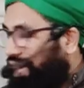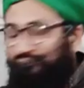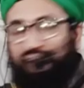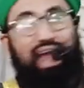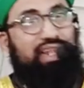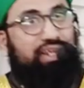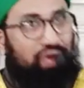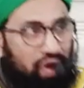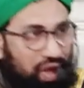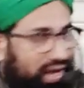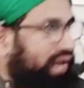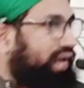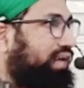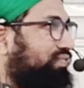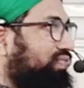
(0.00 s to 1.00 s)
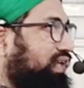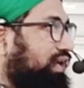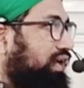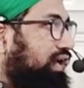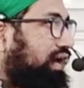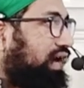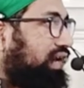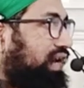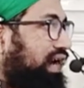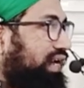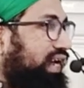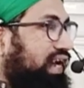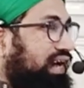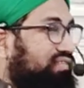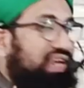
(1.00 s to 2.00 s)
कायनात कौन है अल्लाह
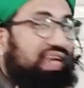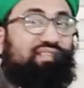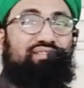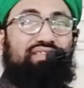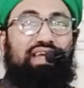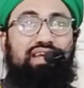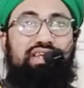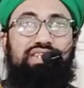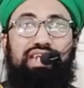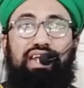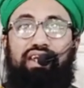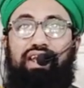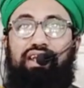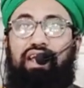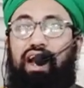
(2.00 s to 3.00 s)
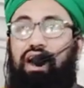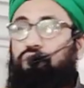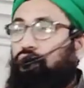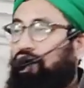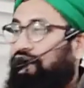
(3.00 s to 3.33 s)
के हबीब सल्लल्लाहु